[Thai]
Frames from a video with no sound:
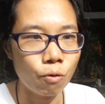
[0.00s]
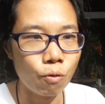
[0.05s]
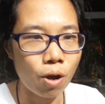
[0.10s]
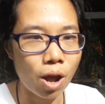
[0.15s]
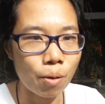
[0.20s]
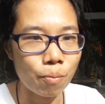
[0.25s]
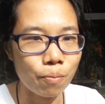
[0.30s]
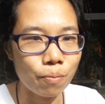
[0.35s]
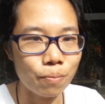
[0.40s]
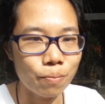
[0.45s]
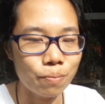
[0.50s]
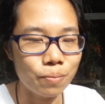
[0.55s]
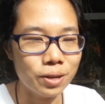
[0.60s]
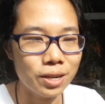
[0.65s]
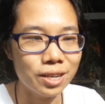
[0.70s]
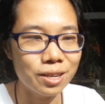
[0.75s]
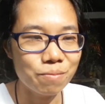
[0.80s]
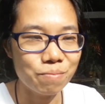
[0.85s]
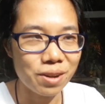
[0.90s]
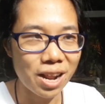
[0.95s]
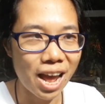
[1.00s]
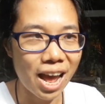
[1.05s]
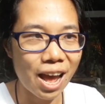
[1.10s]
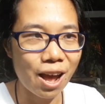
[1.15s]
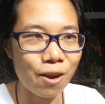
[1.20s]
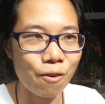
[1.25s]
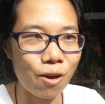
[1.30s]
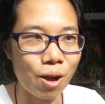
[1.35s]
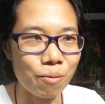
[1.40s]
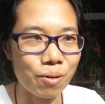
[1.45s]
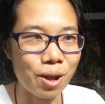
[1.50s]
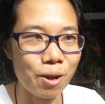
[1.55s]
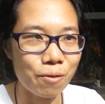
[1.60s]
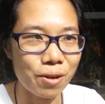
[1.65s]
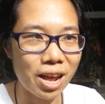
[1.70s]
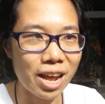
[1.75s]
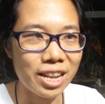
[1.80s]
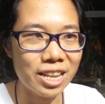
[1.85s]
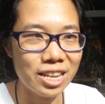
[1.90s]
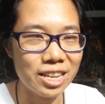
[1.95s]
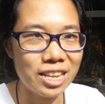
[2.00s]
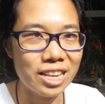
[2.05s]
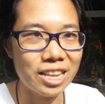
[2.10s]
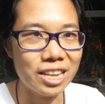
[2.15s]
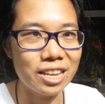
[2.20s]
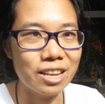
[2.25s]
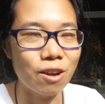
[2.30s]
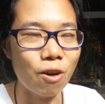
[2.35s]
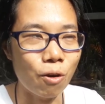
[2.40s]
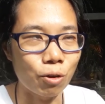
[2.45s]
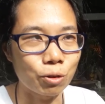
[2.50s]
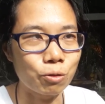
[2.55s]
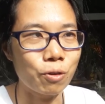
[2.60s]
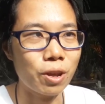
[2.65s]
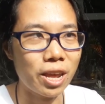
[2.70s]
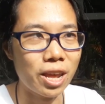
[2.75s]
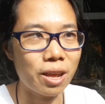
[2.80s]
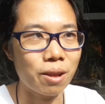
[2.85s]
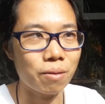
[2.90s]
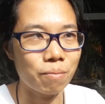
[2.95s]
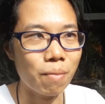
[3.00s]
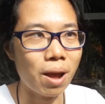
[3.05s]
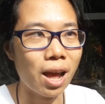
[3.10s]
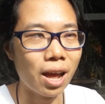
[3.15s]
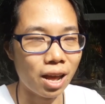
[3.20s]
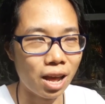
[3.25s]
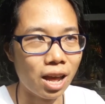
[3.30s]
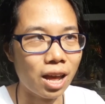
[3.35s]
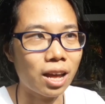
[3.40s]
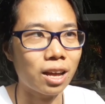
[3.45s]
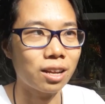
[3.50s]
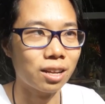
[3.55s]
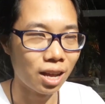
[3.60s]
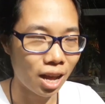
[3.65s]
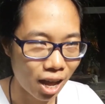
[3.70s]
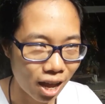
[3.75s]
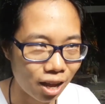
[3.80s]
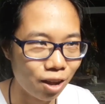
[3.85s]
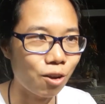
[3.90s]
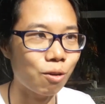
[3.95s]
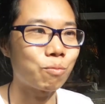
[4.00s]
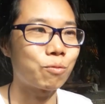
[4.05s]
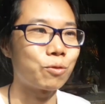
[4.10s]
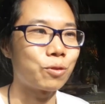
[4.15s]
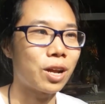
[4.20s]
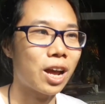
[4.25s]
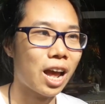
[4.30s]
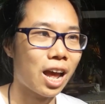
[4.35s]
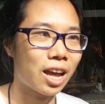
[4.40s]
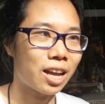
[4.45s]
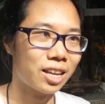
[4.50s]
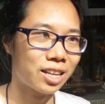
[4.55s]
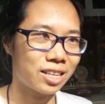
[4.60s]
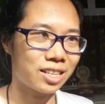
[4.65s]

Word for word: ความคืบหน้าความก้าวหน้าที่ดีของตัวเองมากค่ะค่ะขอบคุณค่ะ